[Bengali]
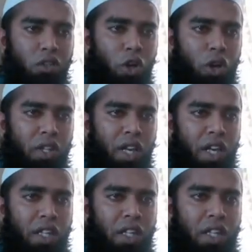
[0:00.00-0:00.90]
যখন থেকে
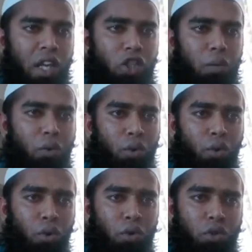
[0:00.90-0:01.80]
তিনি তার
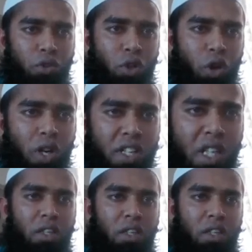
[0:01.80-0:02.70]
স্বপ্নগুলো সকল
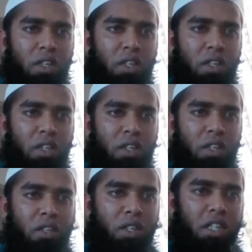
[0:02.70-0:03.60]
ইসলামী
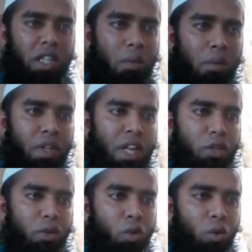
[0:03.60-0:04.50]
ইসলামী
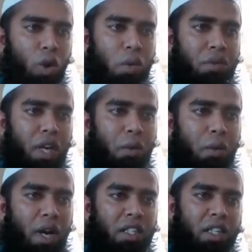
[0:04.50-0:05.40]
দেশগুলো ওয়েবসাইটে
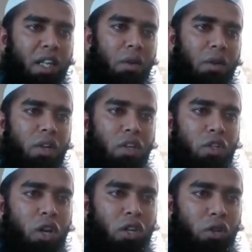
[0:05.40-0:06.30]
পাকিস্তানের
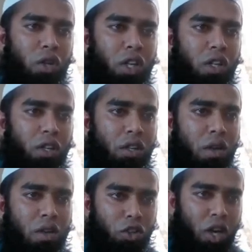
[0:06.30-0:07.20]
সরাসরি
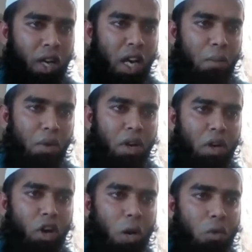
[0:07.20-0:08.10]
সরকারি
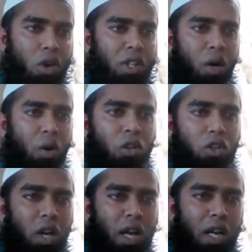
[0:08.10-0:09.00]
কর্মকর্তা ও
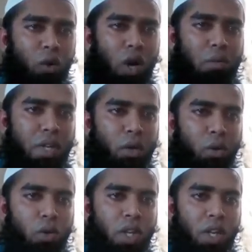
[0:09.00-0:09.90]
সরকারি
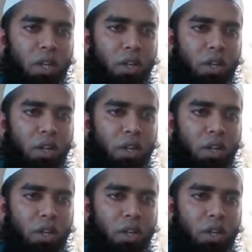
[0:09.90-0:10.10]
ওয়েবসাইটগুলোতে